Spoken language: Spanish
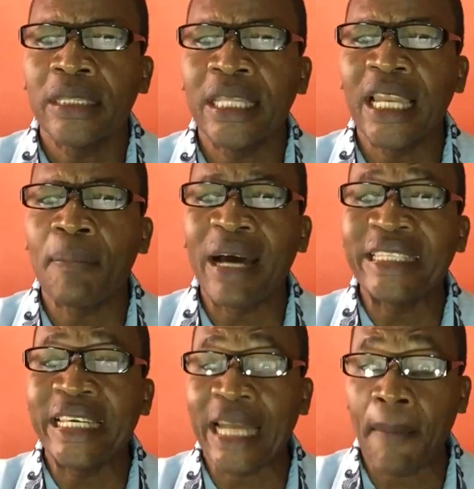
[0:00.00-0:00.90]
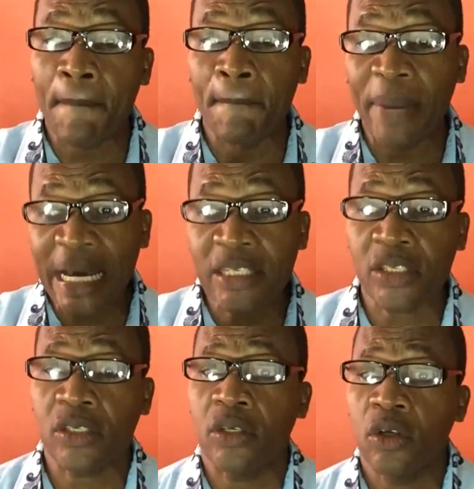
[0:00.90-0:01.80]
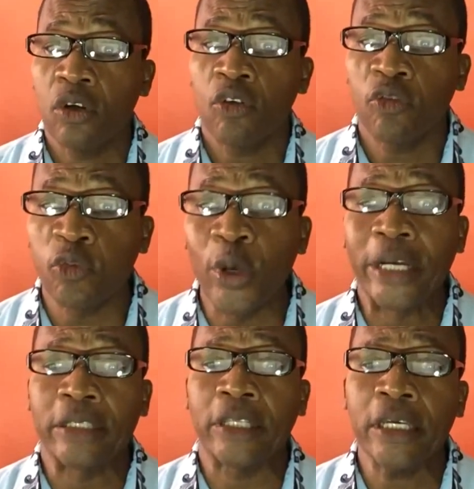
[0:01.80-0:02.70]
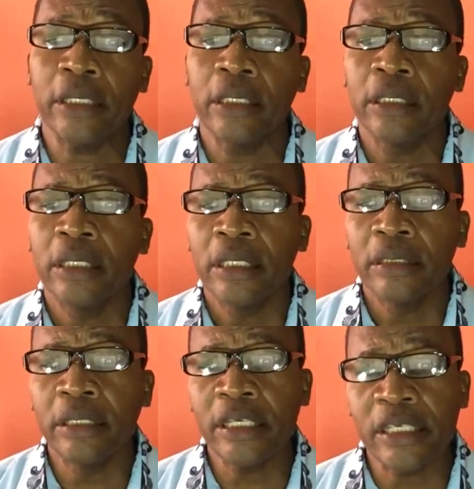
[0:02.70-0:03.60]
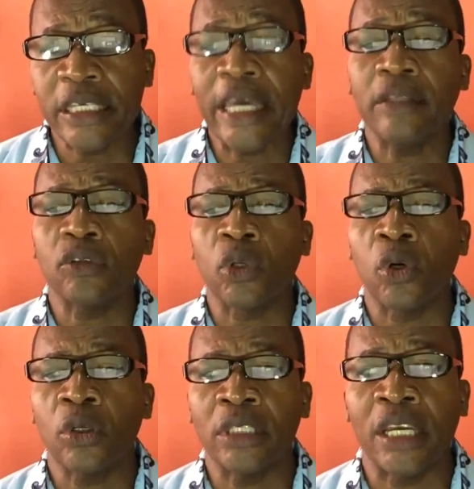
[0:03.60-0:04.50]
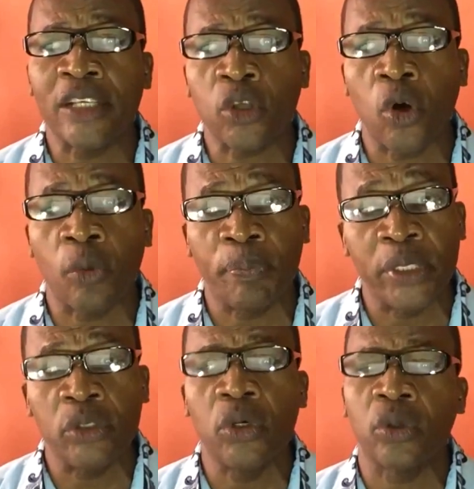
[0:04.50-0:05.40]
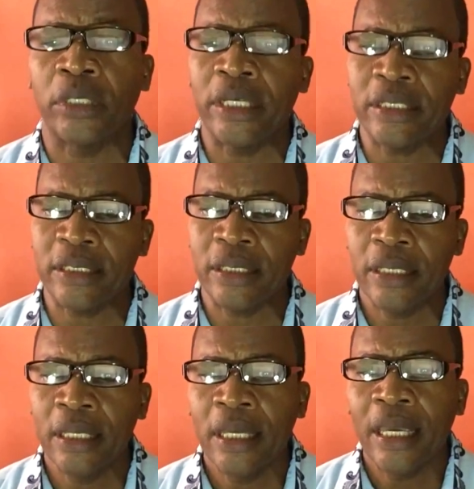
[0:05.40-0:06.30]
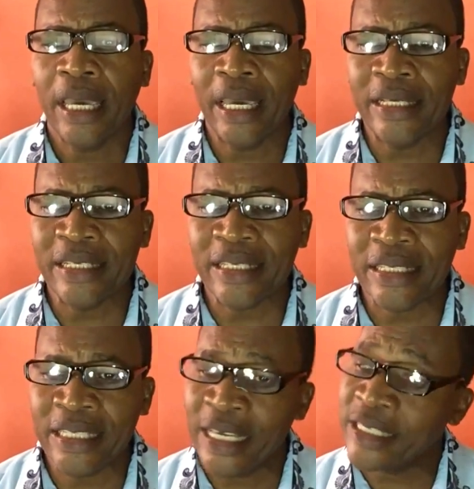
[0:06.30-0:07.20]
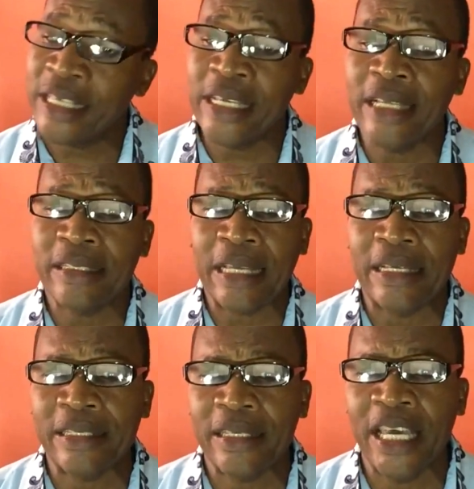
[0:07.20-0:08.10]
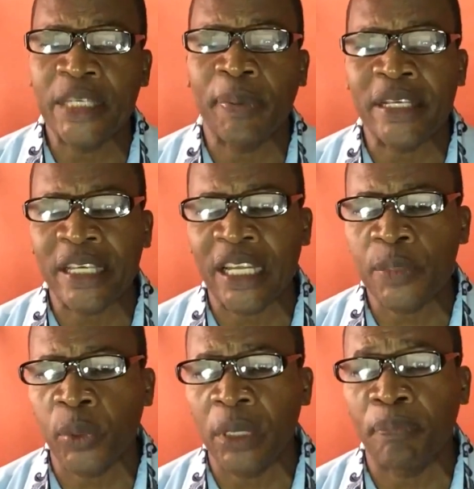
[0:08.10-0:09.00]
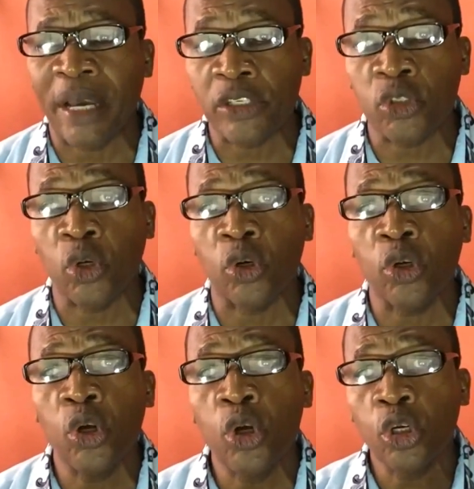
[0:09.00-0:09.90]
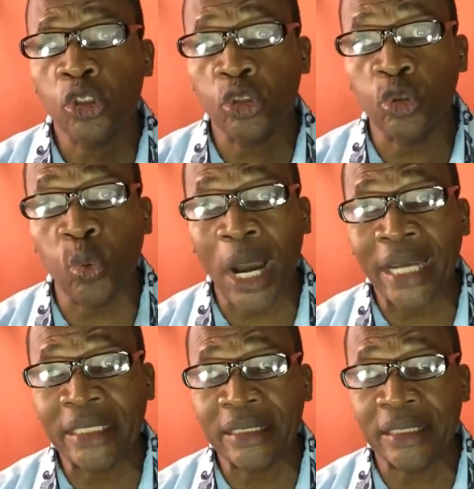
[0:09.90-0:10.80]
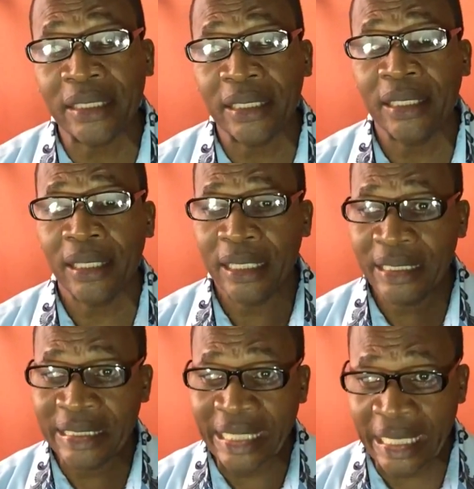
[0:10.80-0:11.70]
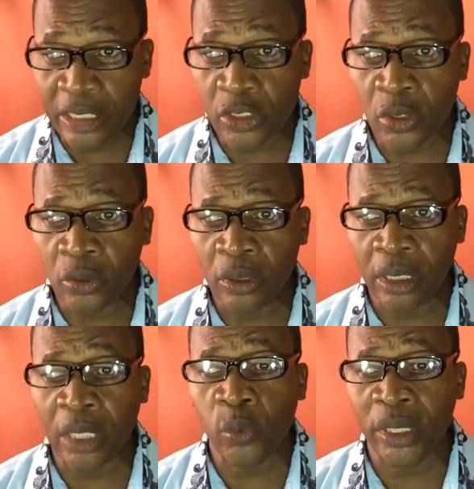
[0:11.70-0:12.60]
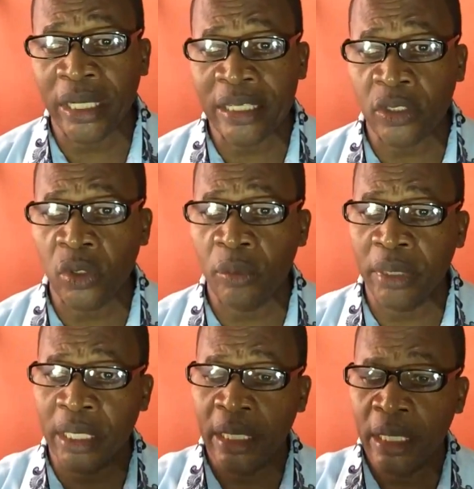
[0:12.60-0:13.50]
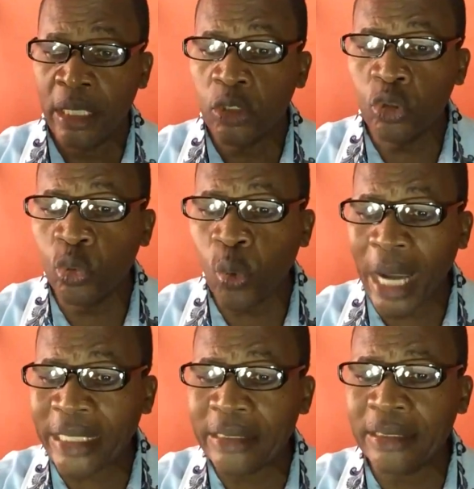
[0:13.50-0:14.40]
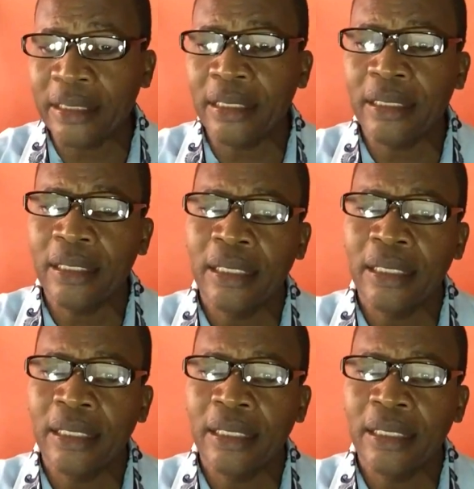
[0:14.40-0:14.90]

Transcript: de la manera más fuerte, diciendo de las opiniones y enseñanzas expresadas por el pastor Dwight Nelson. Recuerden ese nombre, Dwight